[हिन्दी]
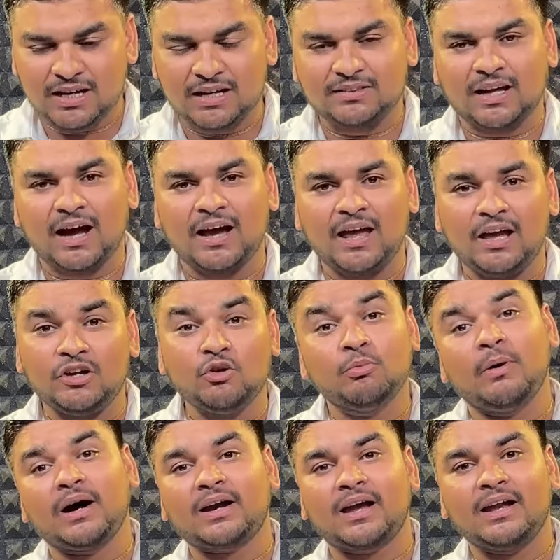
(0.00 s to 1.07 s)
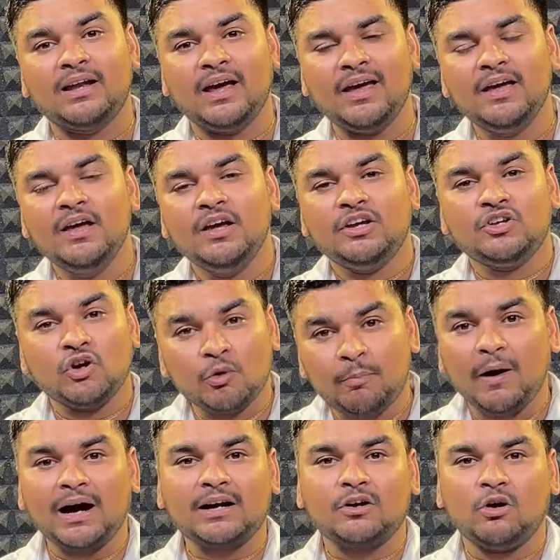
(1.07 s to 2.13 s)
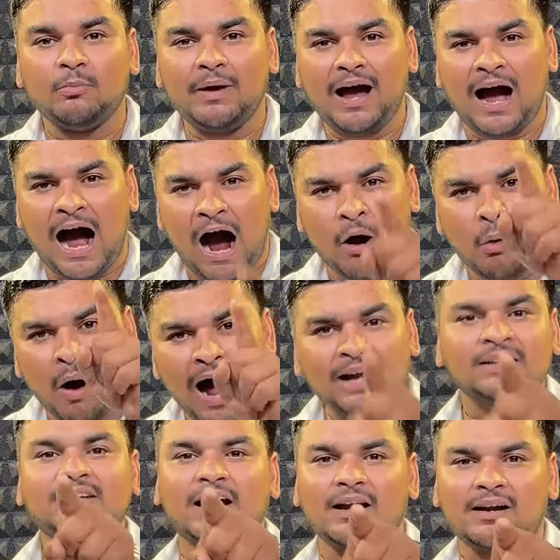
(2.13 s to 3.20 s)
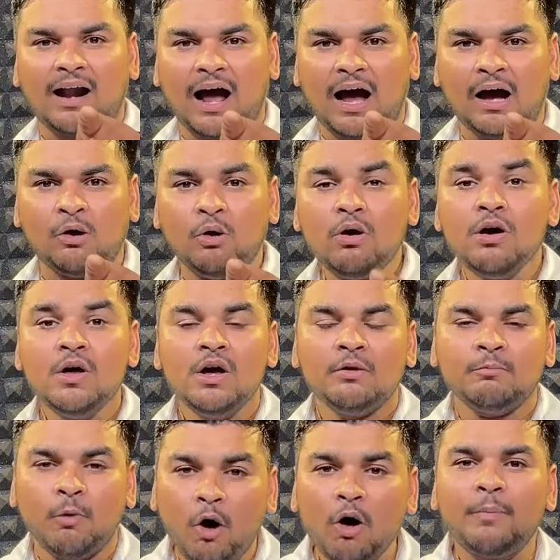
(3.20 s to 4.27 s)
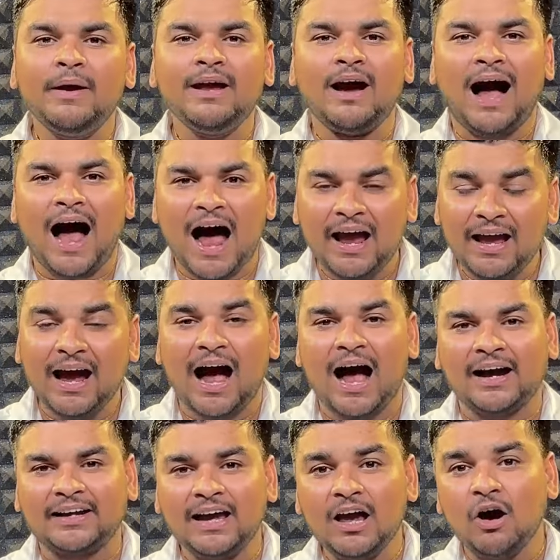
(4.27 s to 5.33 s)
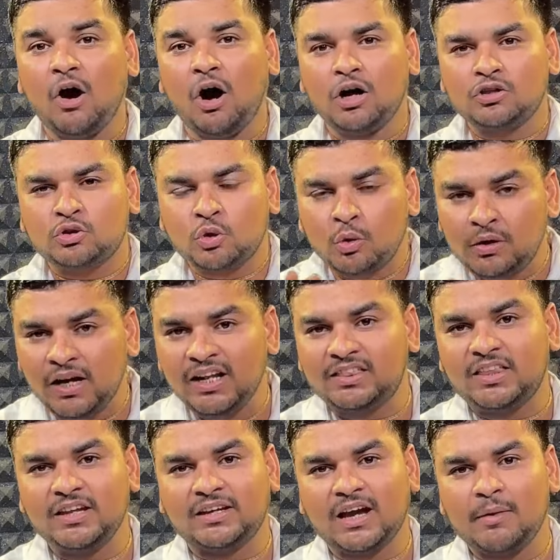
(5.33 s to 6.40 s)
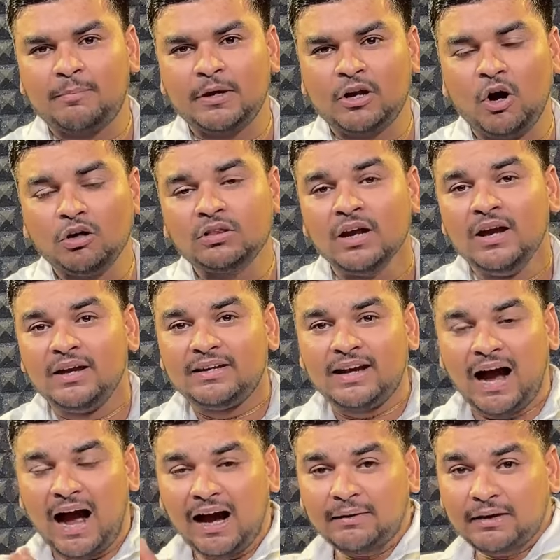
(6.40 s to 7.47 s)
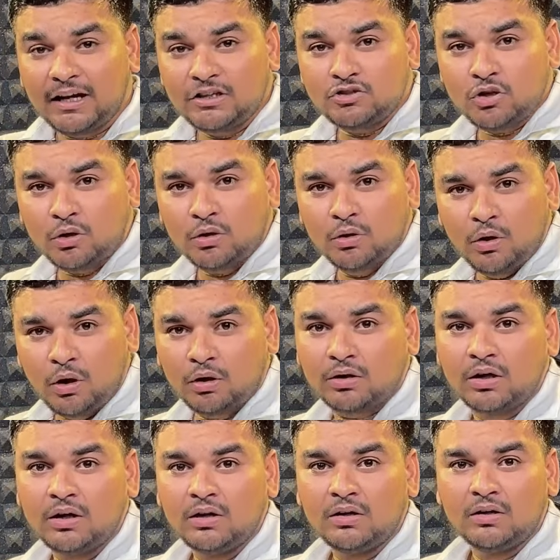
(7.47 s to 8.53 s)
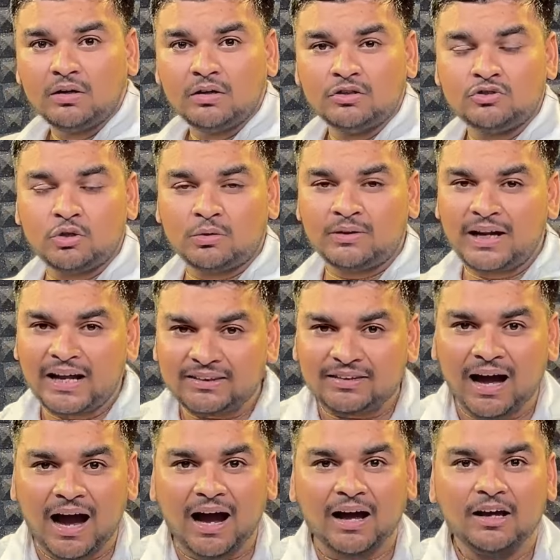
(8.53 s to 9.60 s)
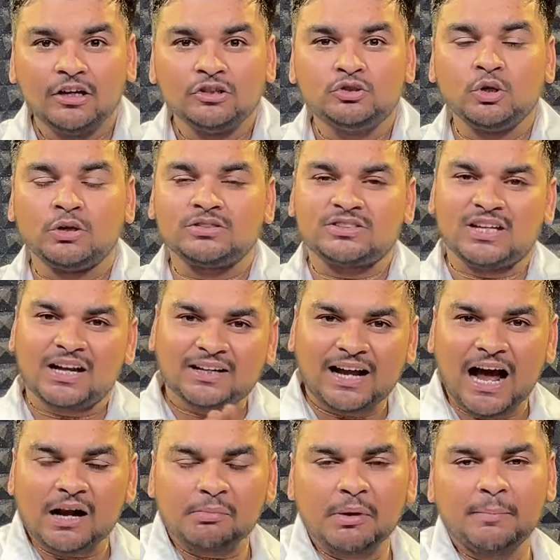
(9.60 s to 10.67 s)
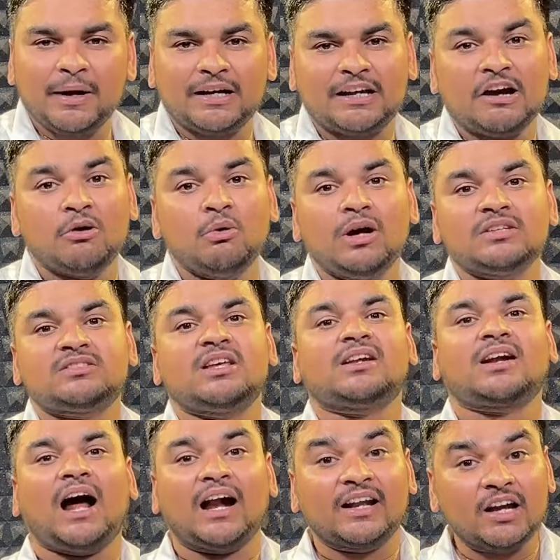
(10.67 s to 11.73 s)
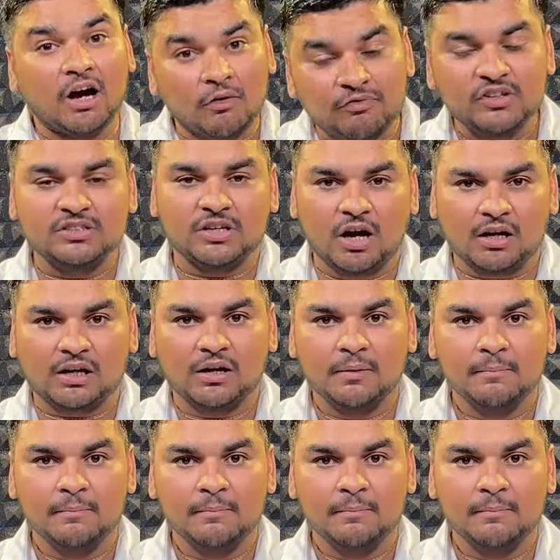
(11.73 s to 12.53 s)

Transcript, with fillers: रहता है युवक के लिए युवक को मैं आह्वान कर रहा हूं वो भी आए आगे और दुर्नीति के विरोध यहाँ के जो लोग जो नेता जो सरकार में बैठे हुए सरकारी ऑफिसर